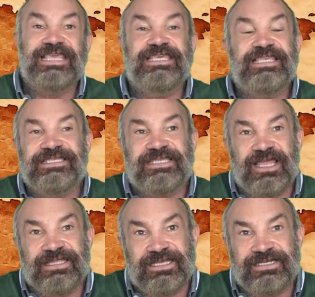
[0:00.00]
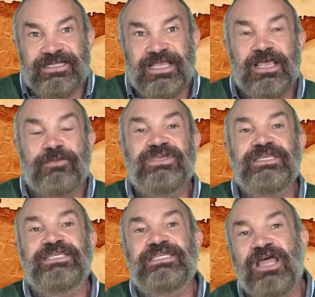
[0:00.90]
insanların
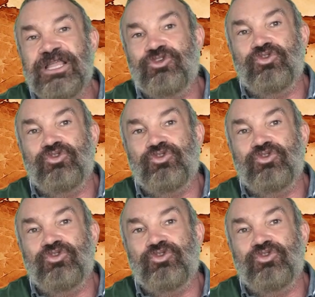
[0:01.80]
bir inanç